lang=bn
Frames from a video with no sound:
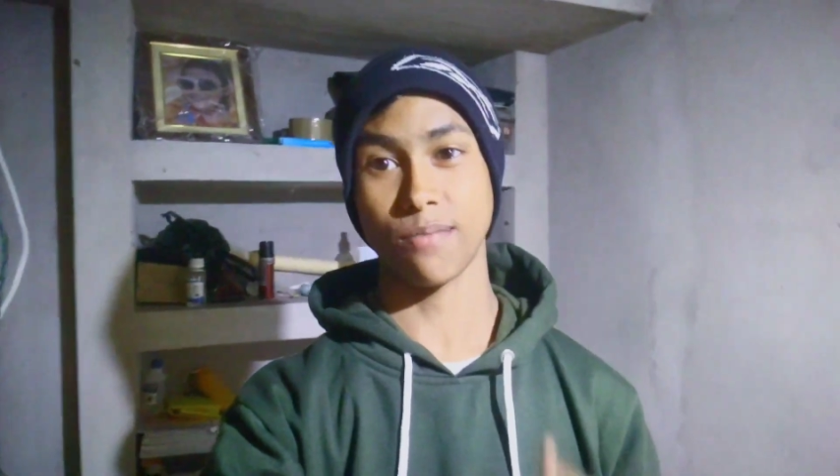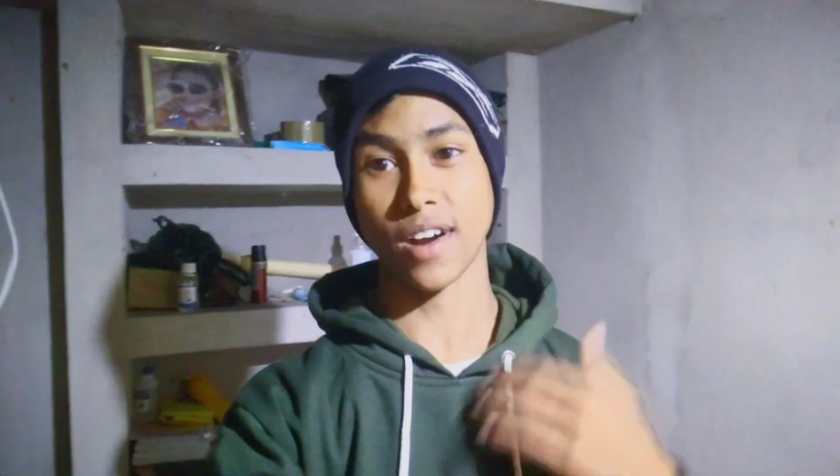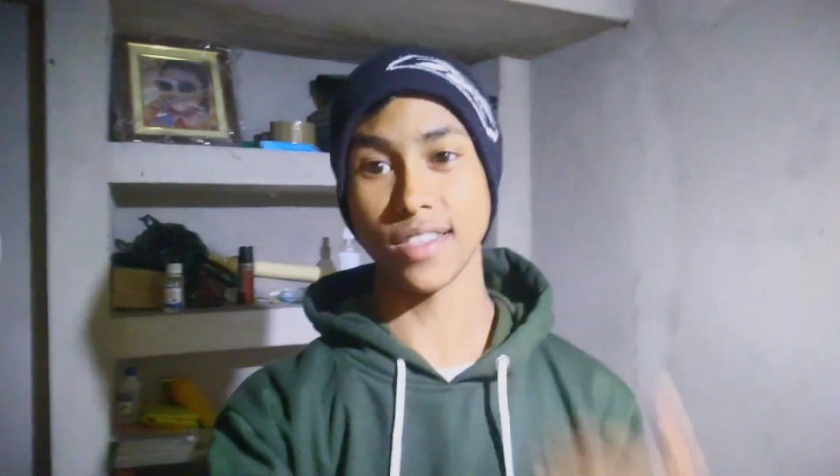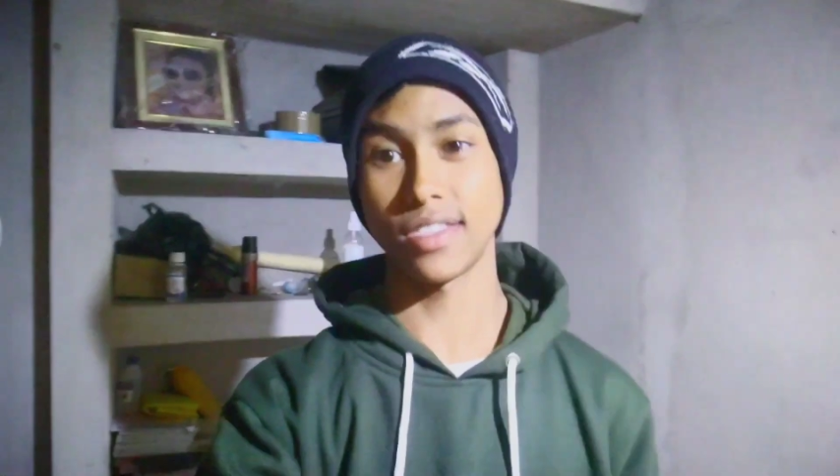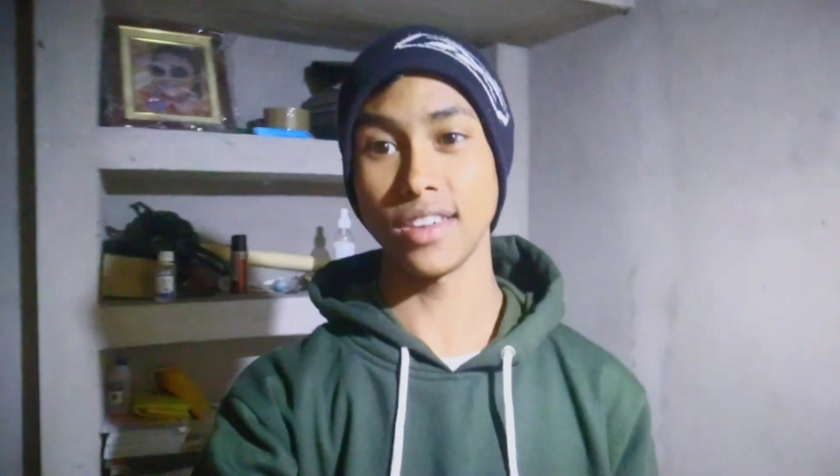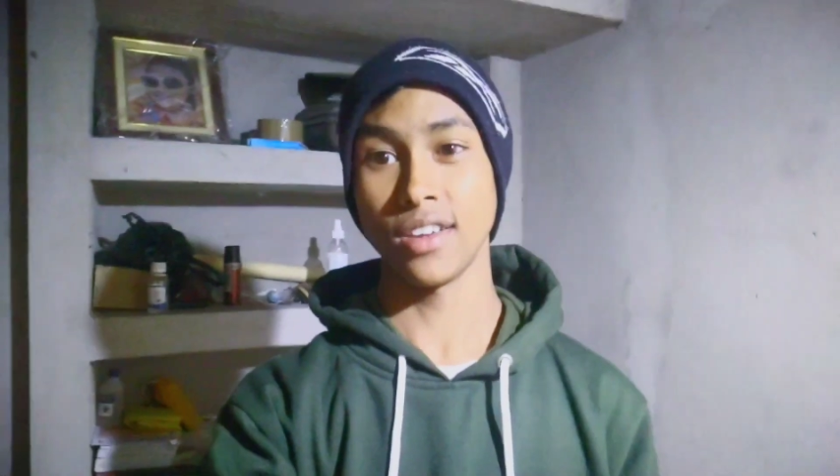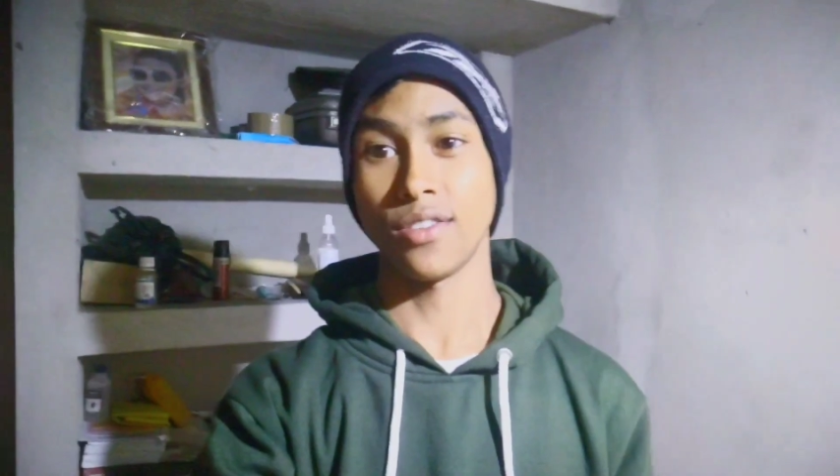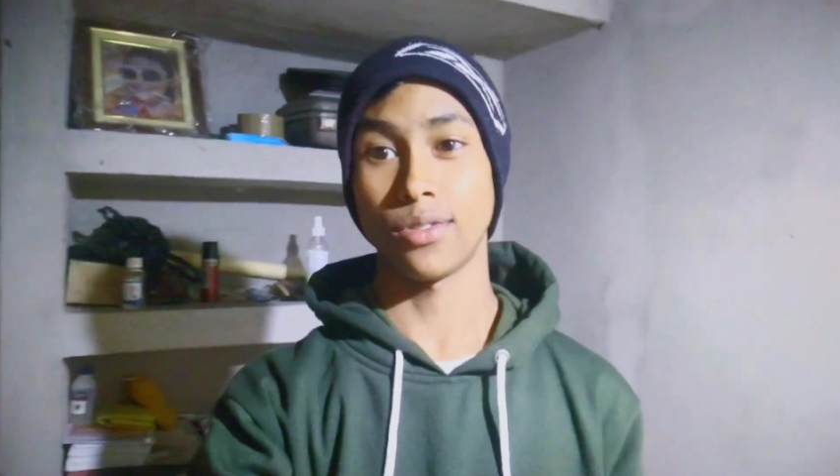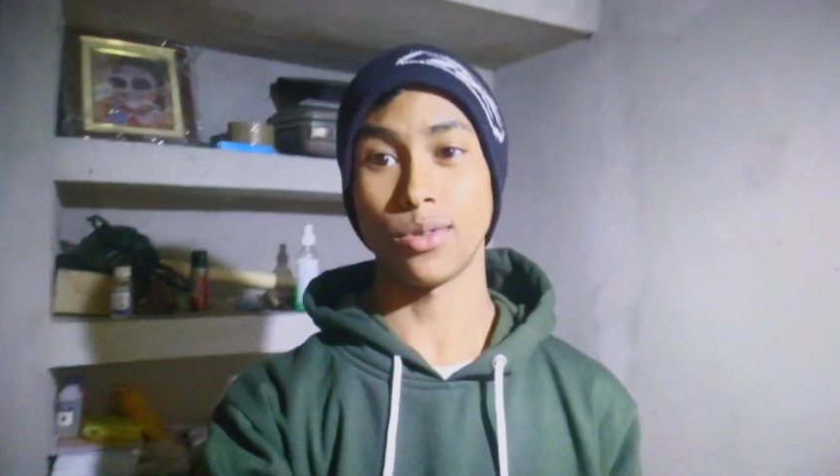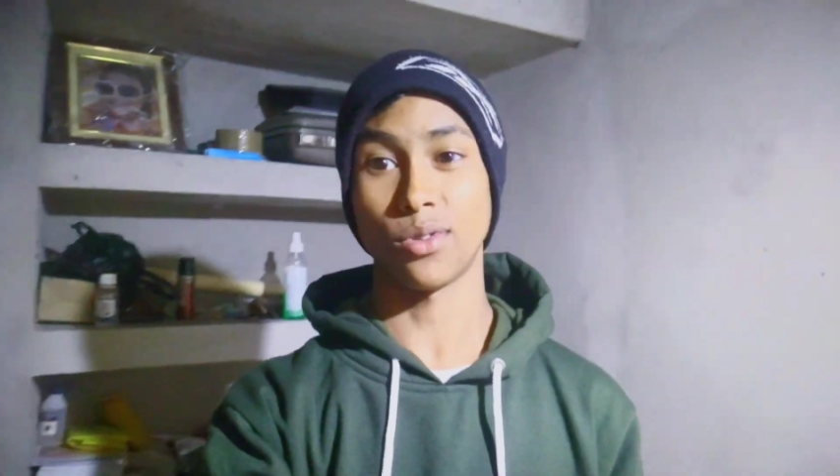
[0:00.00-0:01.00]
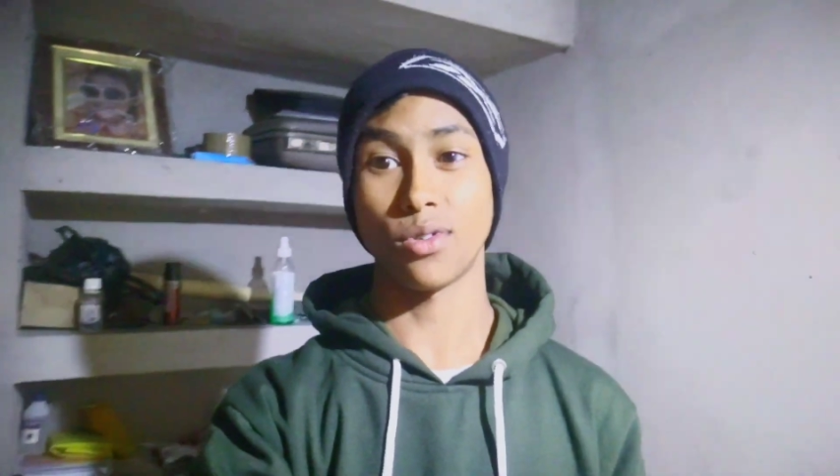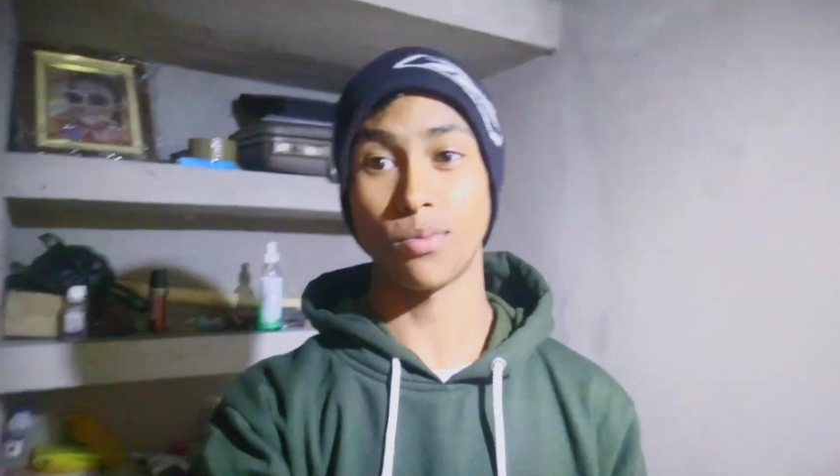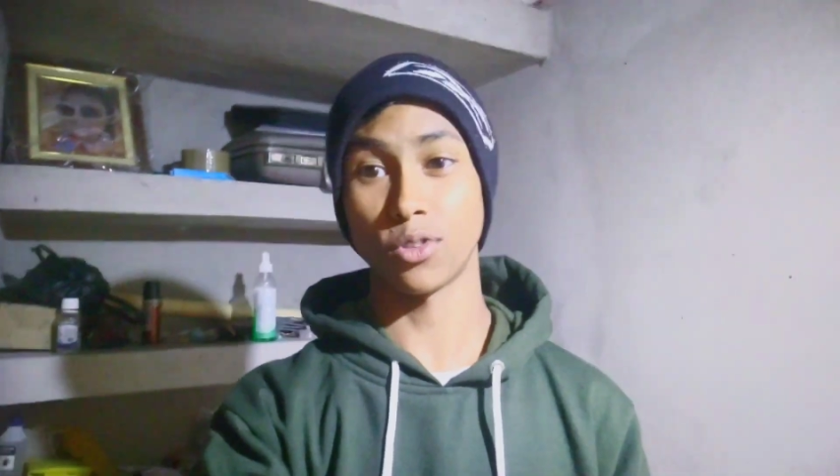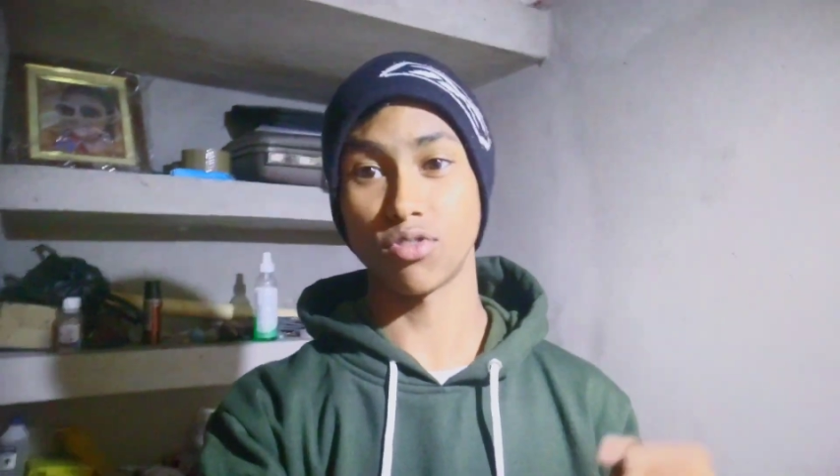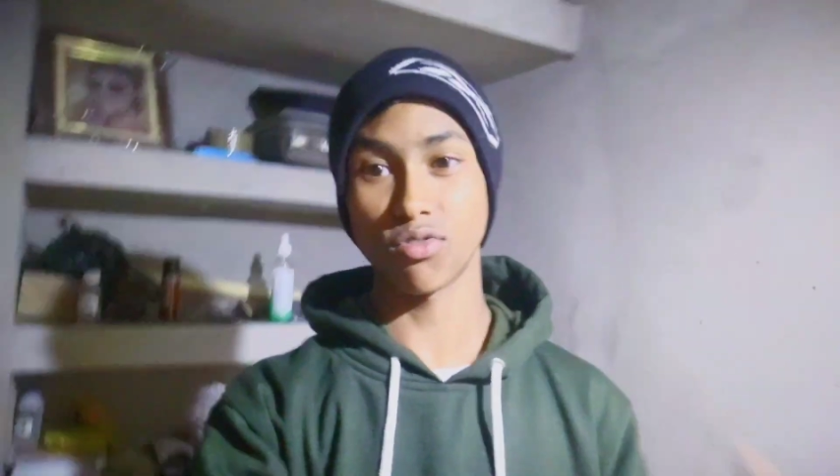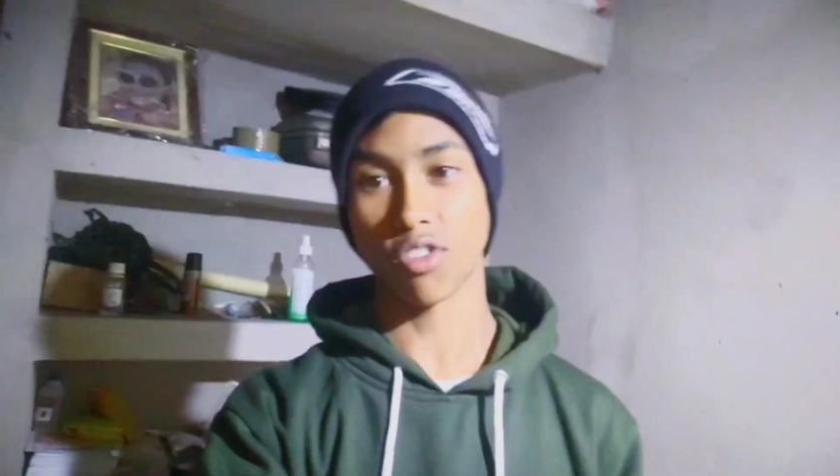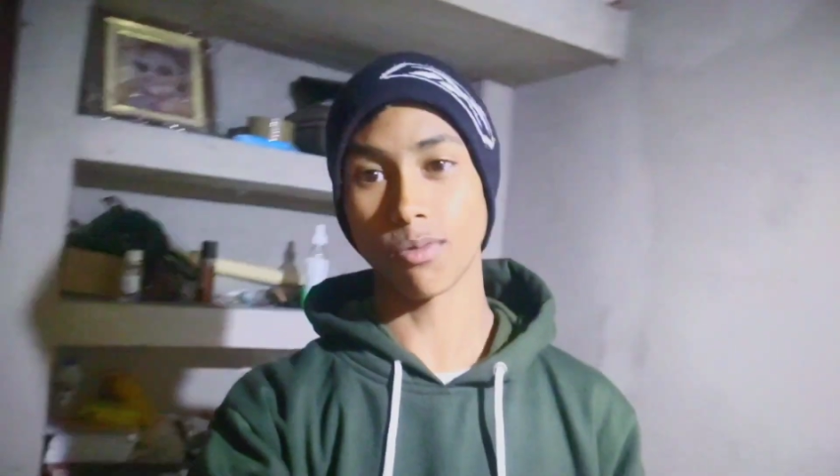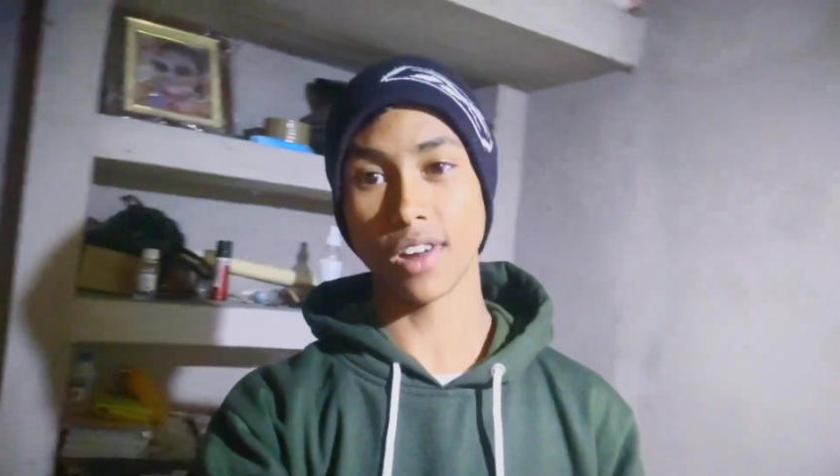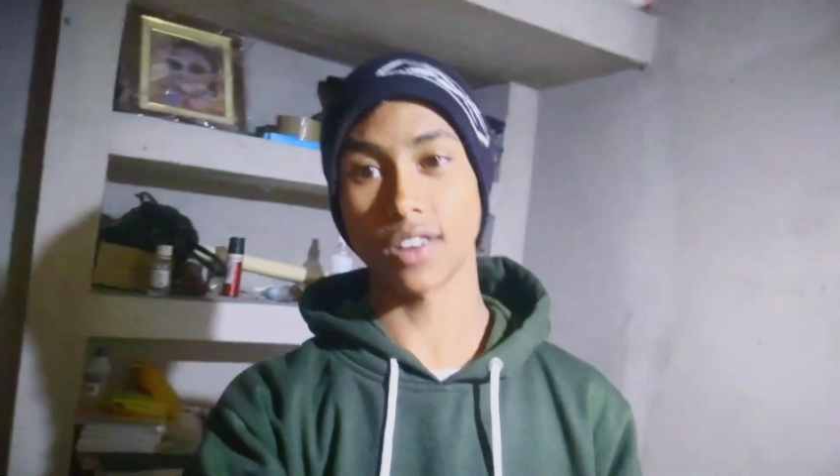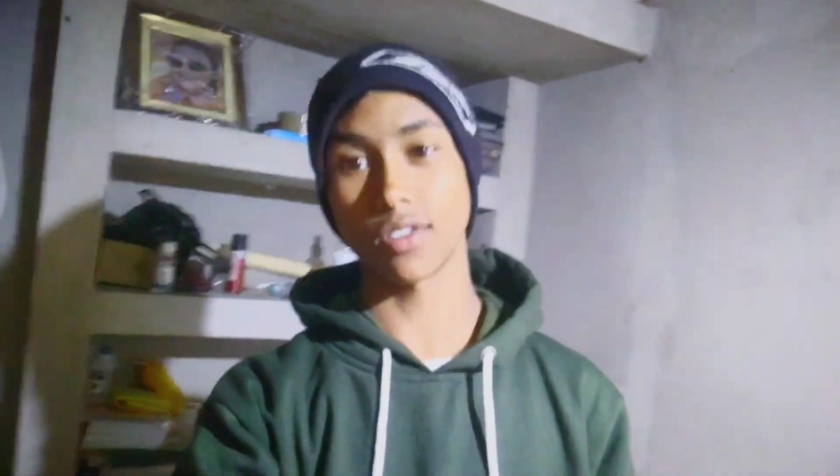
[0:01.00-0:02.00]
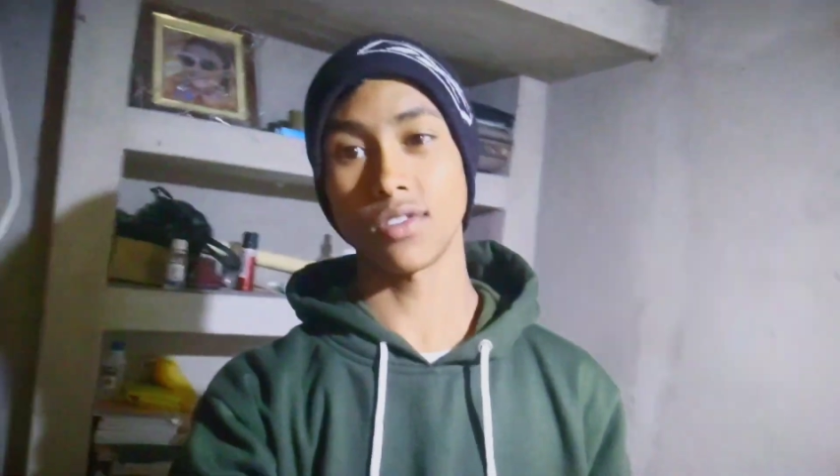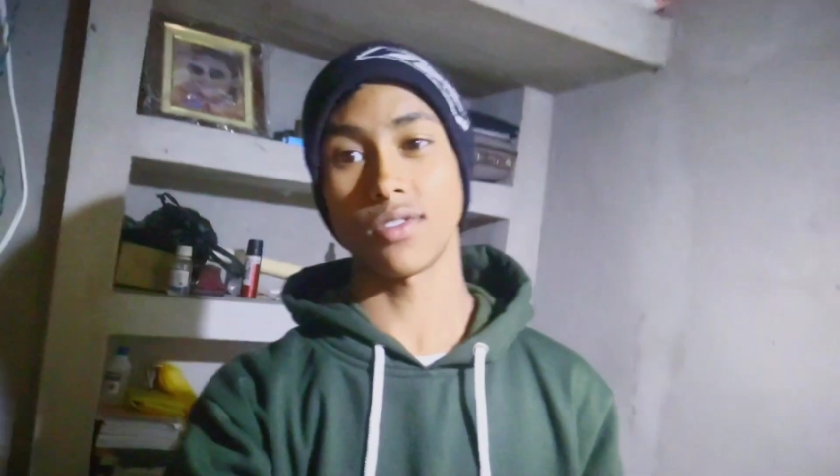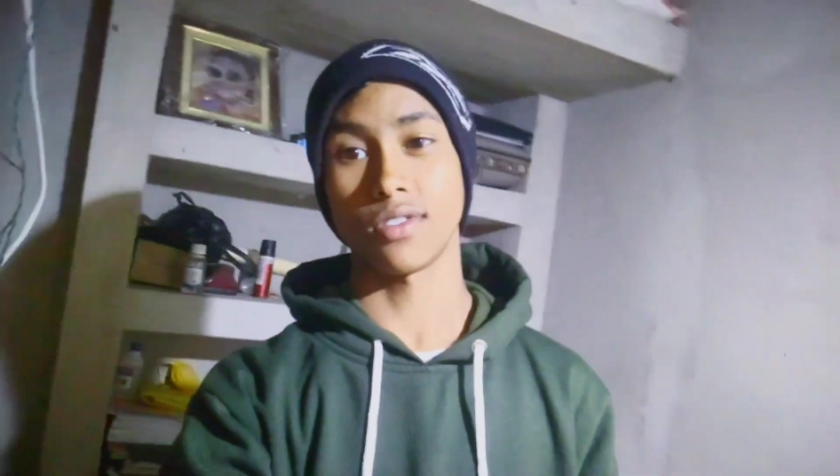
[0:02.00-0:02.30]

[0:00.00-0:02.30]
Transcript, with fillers: বাড়িতে তো প্রচুর গরম লাগলো